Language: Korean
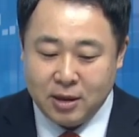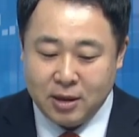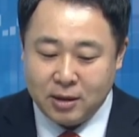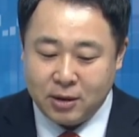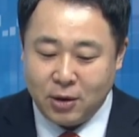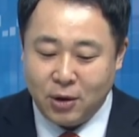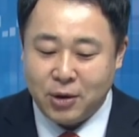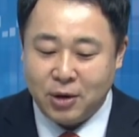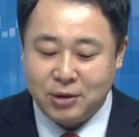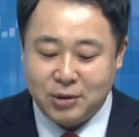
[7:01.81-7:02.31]

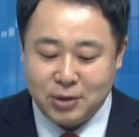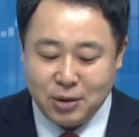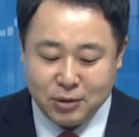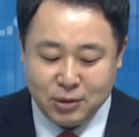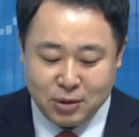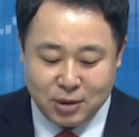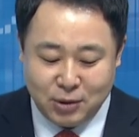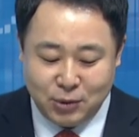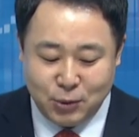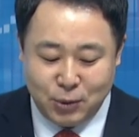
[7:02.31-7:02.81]
더
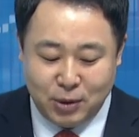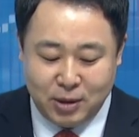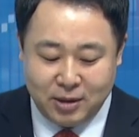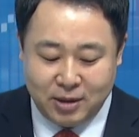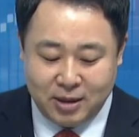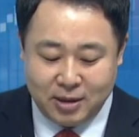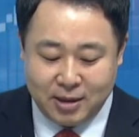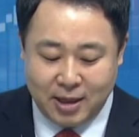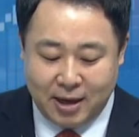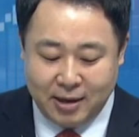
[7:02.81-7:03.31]
결정적인
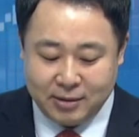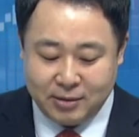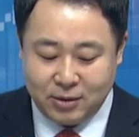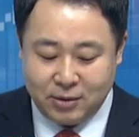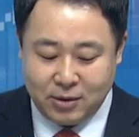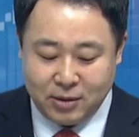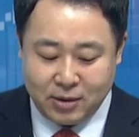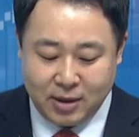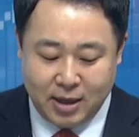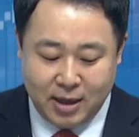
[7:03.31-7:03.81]
요인이
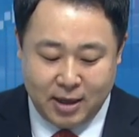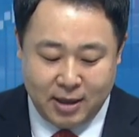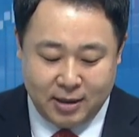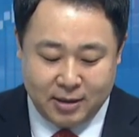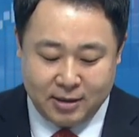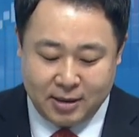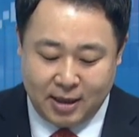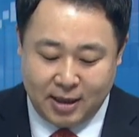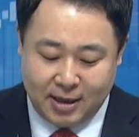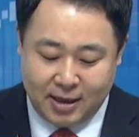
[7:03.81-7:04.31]
나왔었던 게
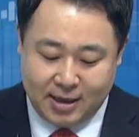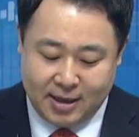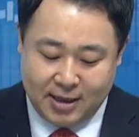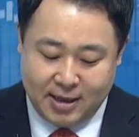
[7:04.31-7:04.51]
이제